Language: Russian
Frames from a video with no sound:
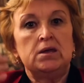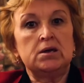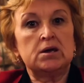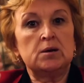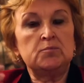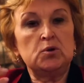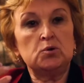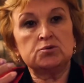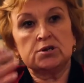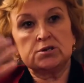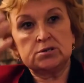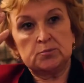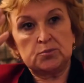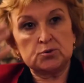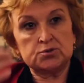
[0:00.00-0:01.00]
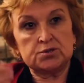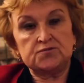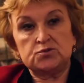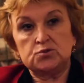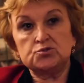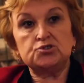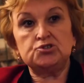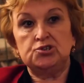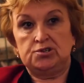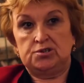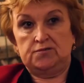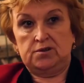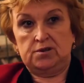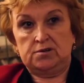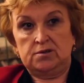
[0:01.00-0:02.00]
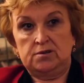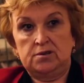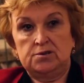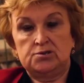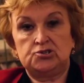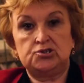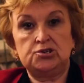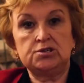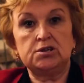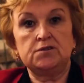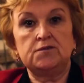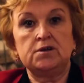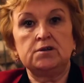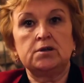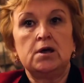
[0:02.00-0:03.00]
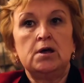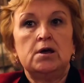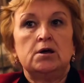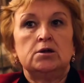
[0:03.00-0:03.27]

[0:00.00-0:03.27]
и компьютер это просто все считывает, считывает,